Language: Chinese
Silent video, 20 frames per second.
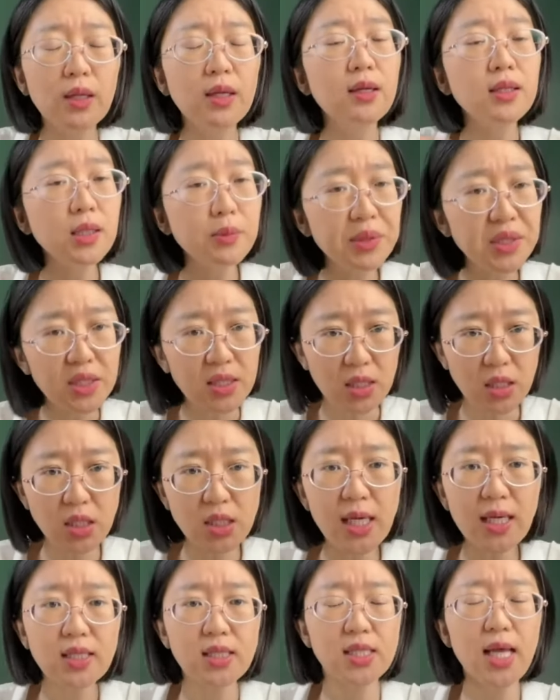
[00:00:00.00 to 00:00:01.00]
那么你
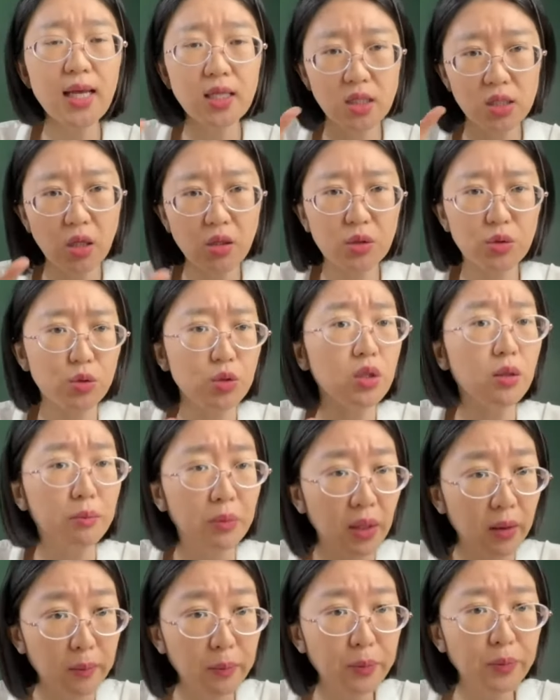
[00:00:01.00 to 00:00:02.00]
现在交上去这个
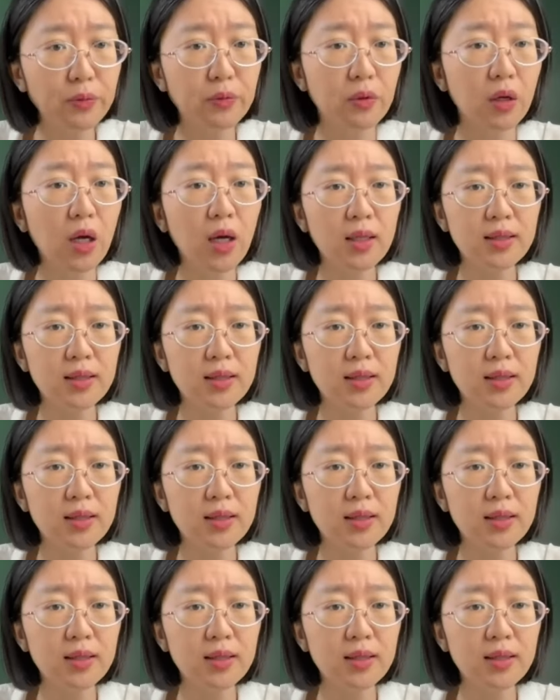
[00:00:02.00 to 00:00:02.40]
名簿，